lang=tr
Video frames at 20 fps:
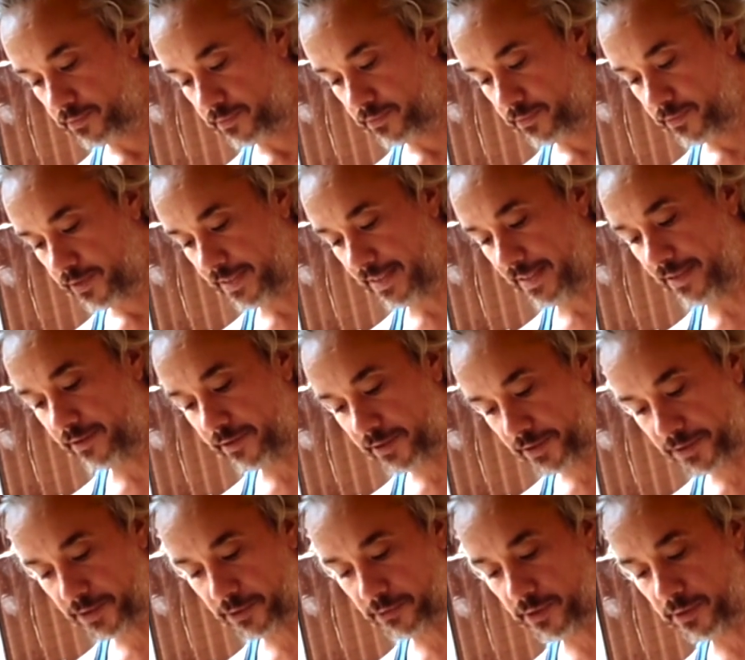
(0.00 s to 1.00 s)
Yeni de
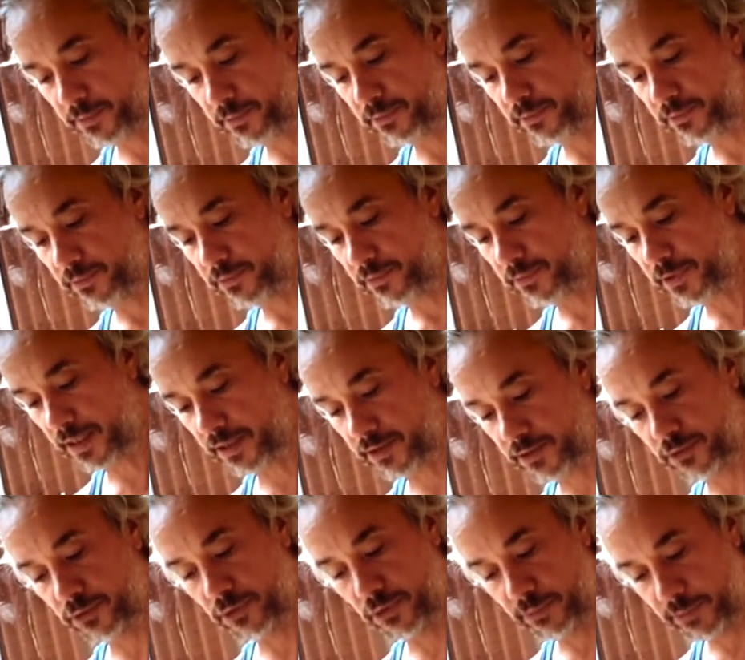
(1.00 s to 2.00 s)
severim.
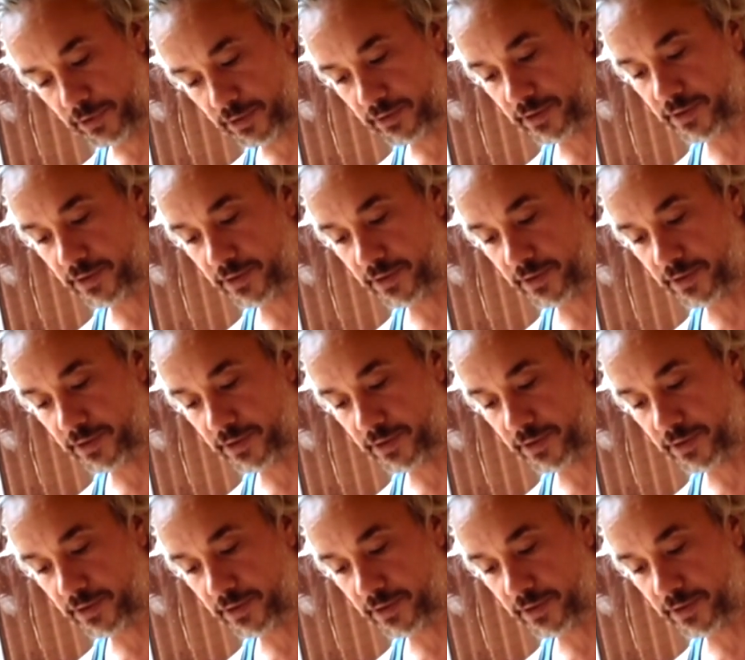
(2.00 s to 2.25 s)
Rahatsız olmayanı da